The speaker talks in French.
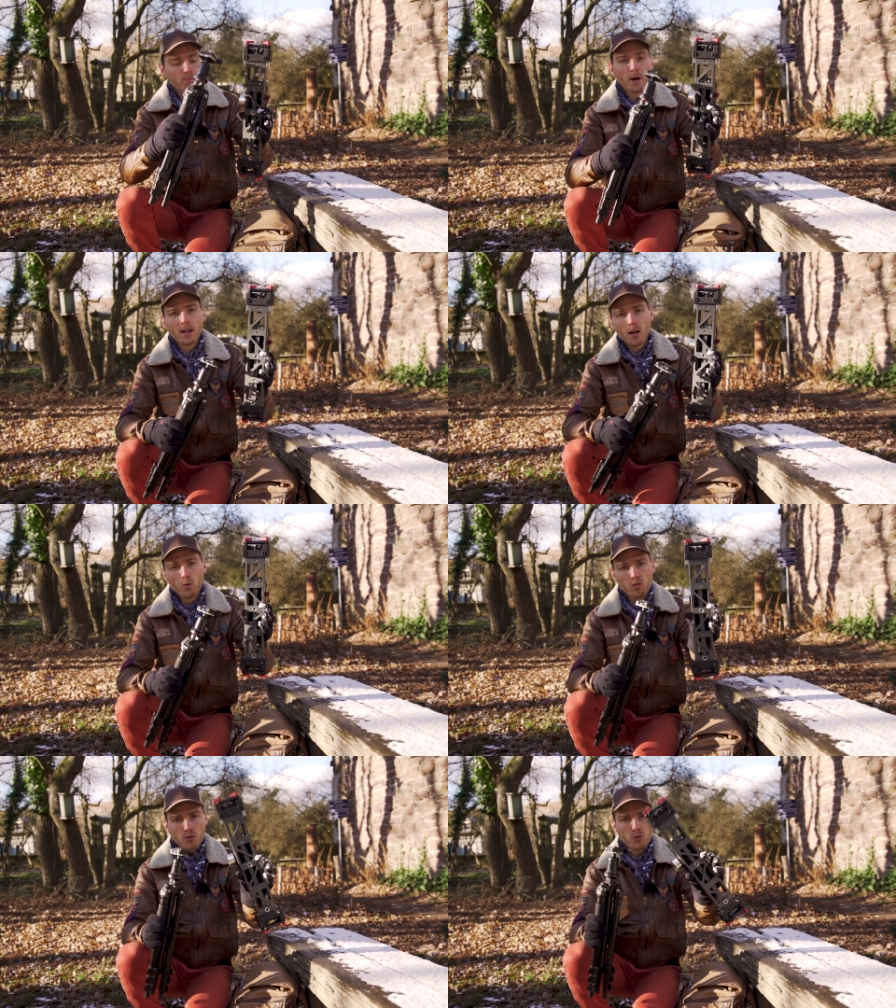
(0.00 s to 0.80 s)
n'ai pas de
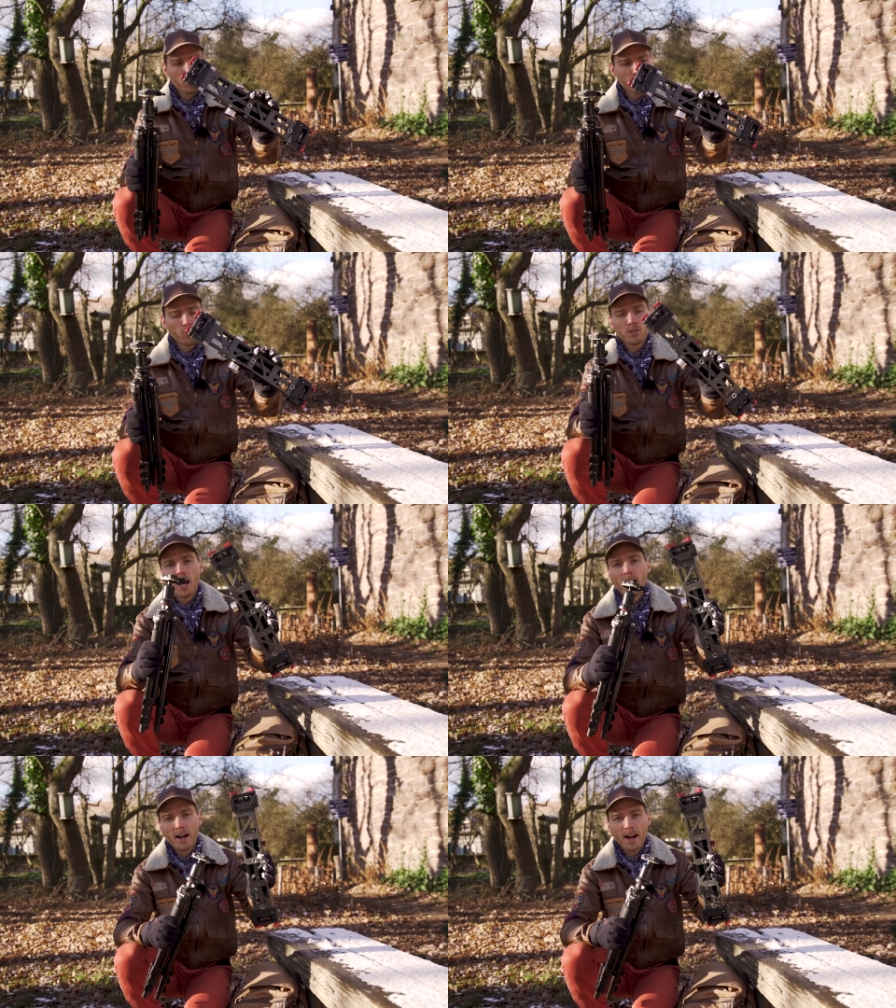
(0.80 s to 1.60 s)
rallonge, lorsque j'ai juste
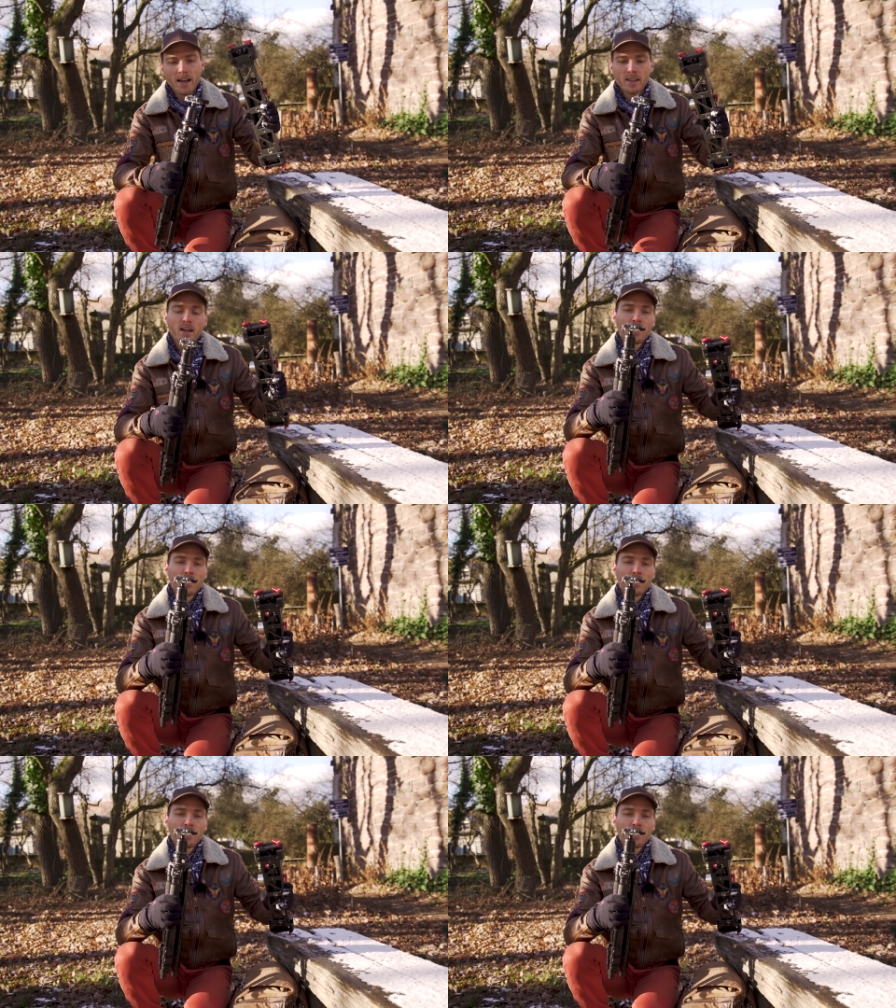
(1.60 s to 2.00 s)
un rail,